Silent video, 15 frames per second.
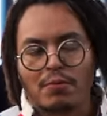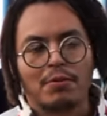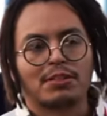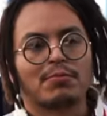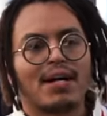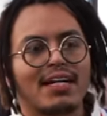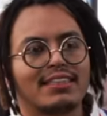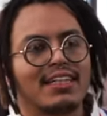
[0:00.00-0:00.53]

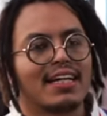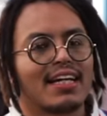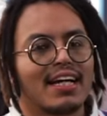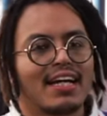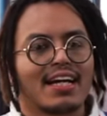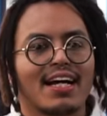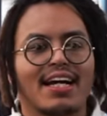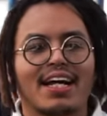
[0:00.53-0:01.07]
Mis maíz, si le
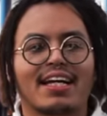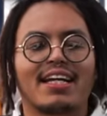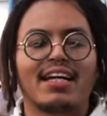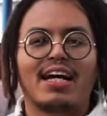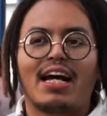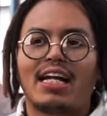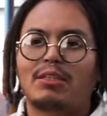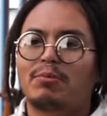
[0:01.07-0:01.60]
quieren caer
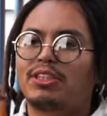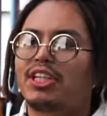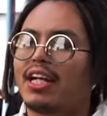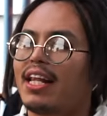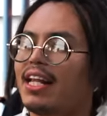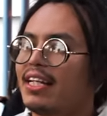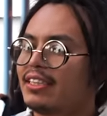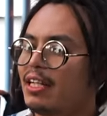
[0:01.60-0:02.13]
aquí a las
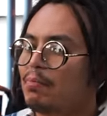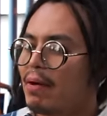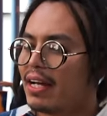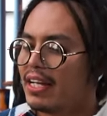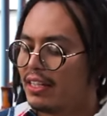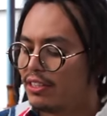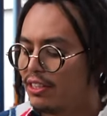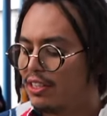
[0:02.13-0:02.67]
micheladas del
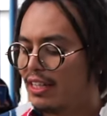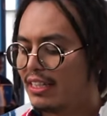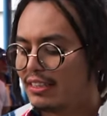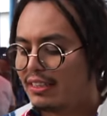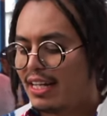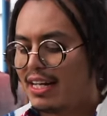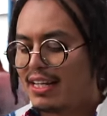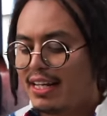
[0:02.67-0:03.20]
Paquito,
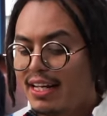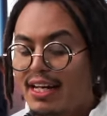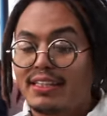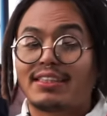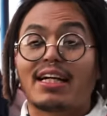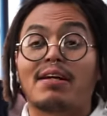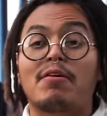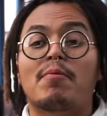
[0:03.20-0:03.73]
están
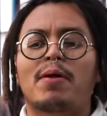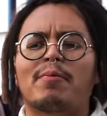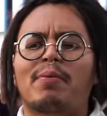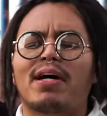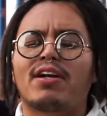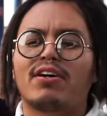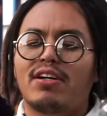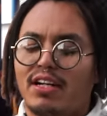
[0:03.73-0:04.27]
esta que me
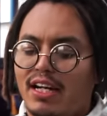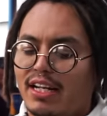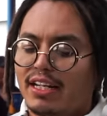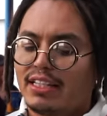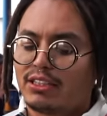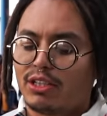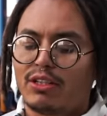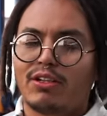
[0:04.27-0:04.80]
preparó, el
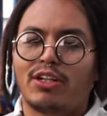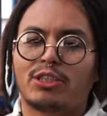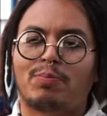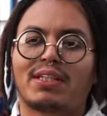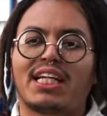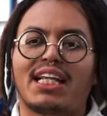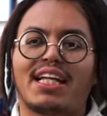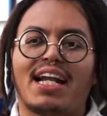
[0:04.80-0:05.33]
guiso
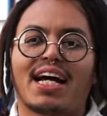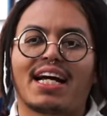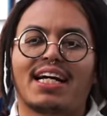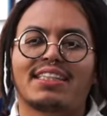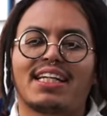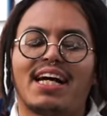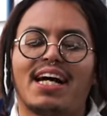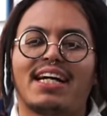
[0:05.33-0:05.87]
especial de la
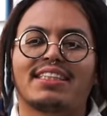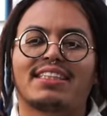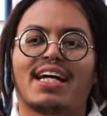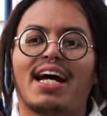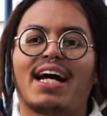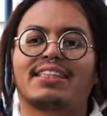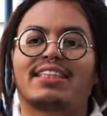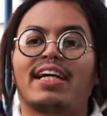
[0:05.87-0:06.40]
casa,
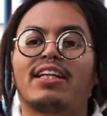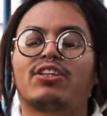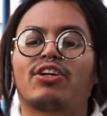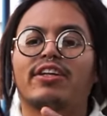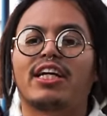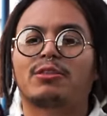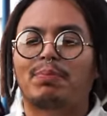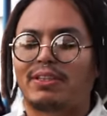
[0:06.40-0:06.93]
está a
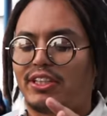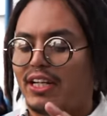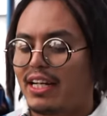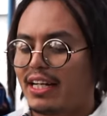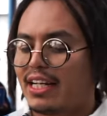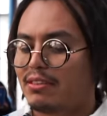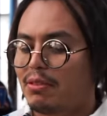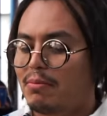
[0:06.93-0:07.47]
110
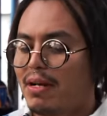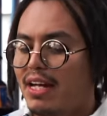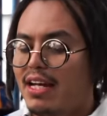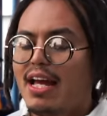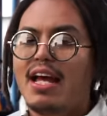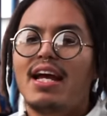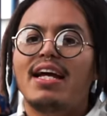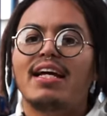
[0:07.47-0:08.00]
pechereques, mi
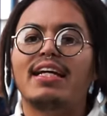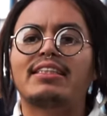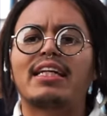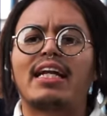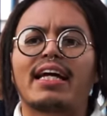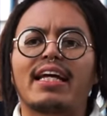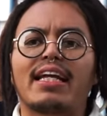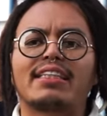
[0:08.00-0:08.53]
may. Y si
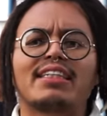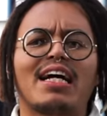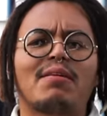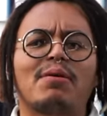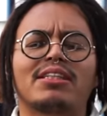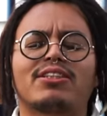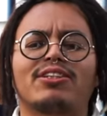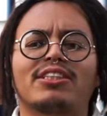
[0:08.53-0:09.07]
la quieres nada
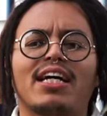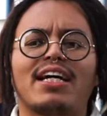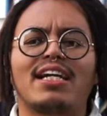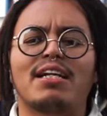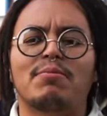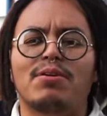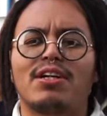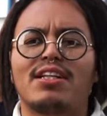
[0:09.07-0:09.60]
más con sal y
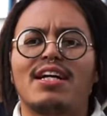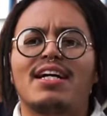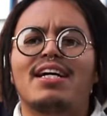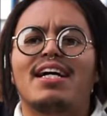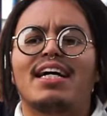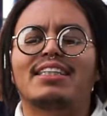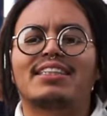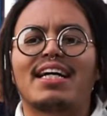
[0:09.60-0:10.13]
limón,
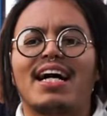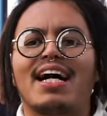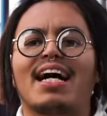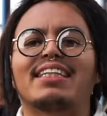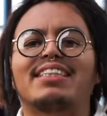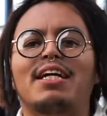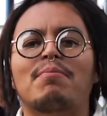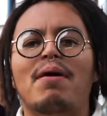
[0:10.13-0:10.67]
está
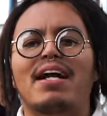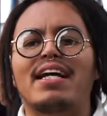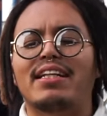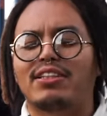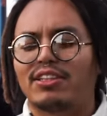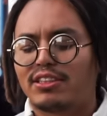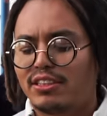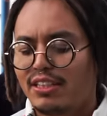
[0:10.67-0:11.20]
a 100
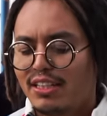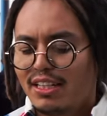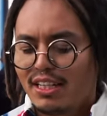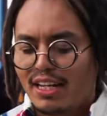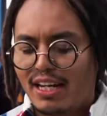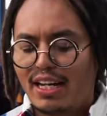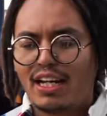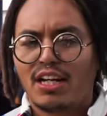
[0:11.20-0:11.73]
varitos.
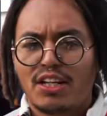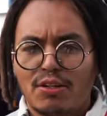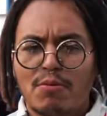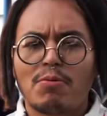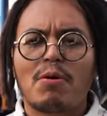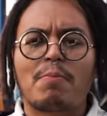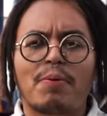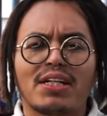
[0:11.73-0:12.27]
Eh,
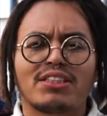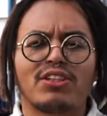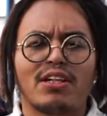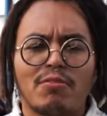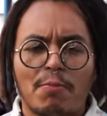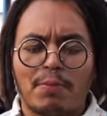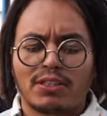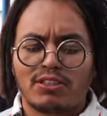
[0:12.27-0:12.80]
llevo buen precio, llevo
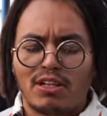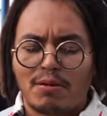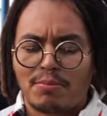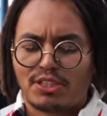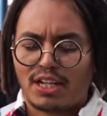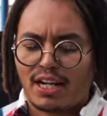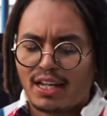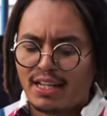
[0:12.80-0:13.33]
eh, buen precio de
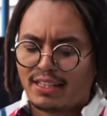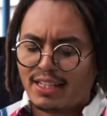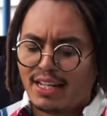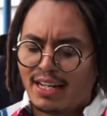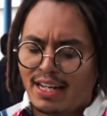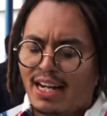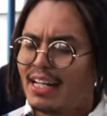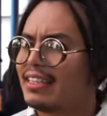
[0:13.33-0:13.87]

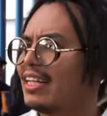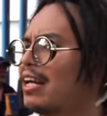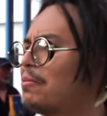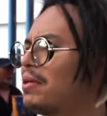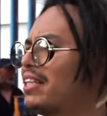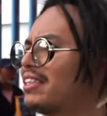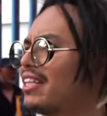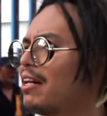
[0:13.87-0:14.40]
micheladita y la neta el
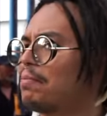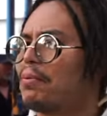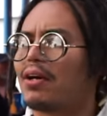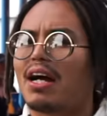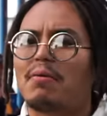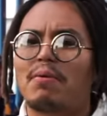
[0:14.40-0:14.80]
ambiente está de poca